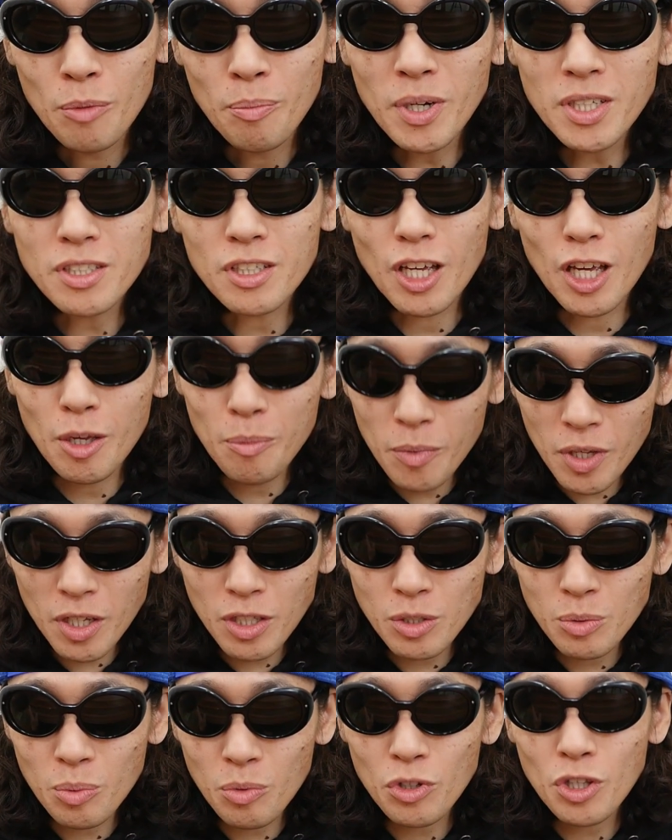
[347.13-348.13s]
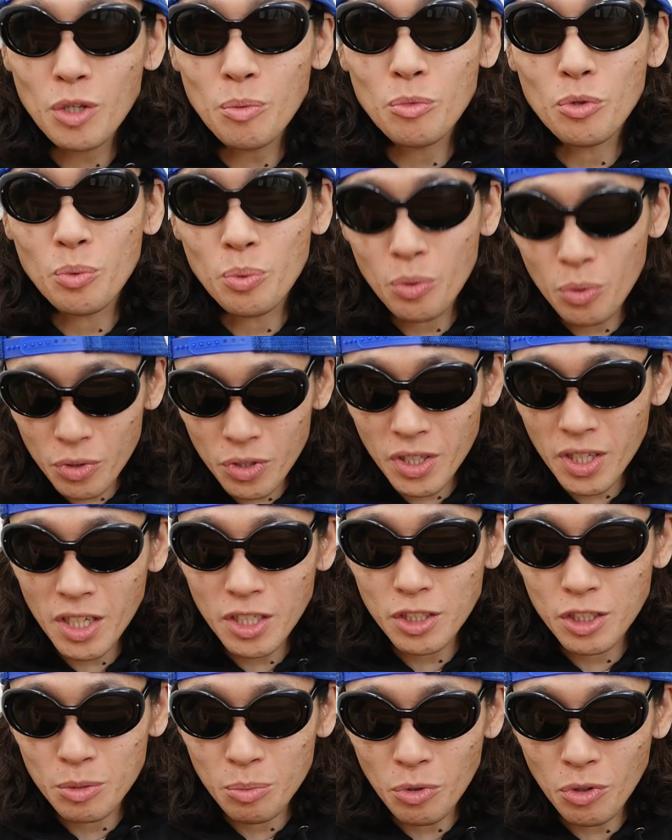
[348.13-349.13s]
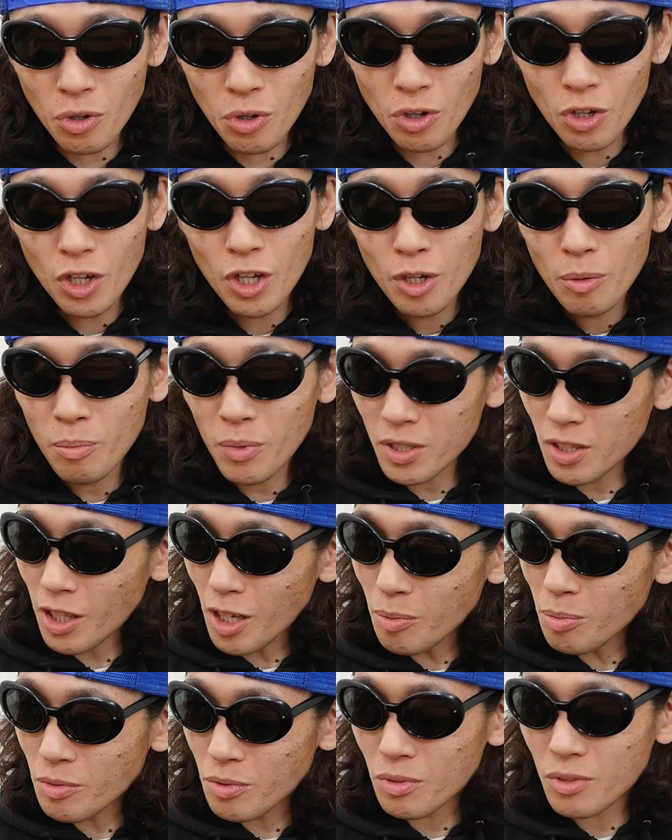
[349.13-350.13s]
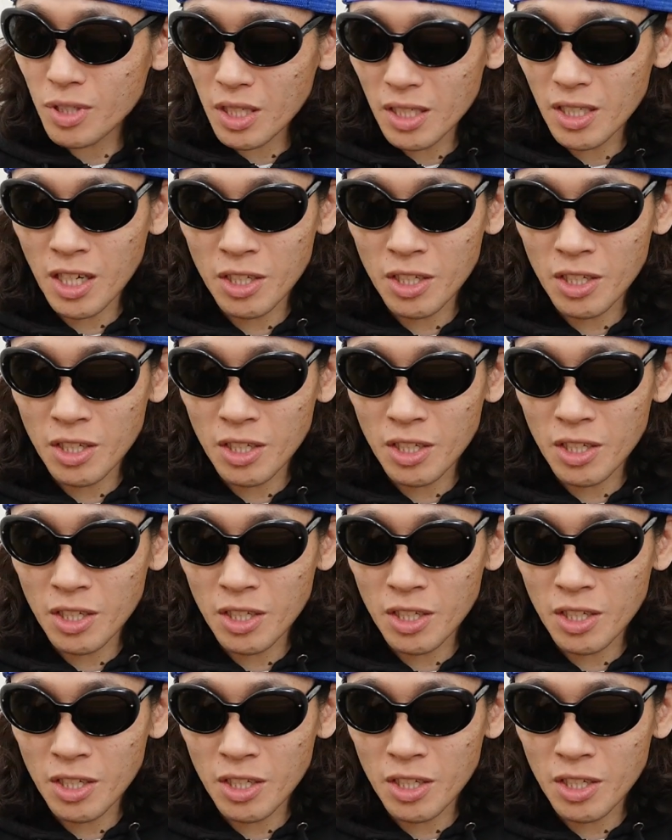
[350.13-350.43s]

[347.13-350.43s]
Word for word: まず MX4D も 4DX もまあ多分、ね、